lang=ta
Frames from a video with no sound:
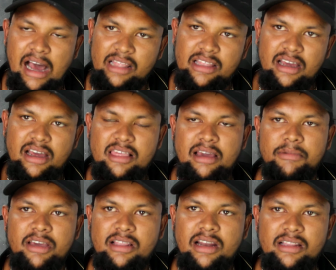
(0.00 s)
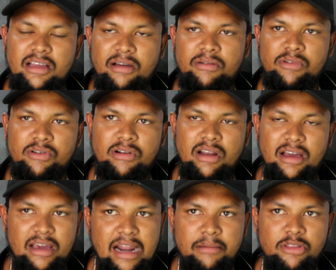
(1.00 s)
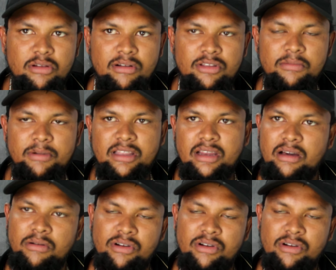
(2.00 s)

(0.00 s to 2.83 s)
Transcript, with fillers: அந்த சமயத்தில் அந்த ஊருக்குள்ளே கிராமத்துக்குள்ளே வந்து பார்த்திங்கன்னா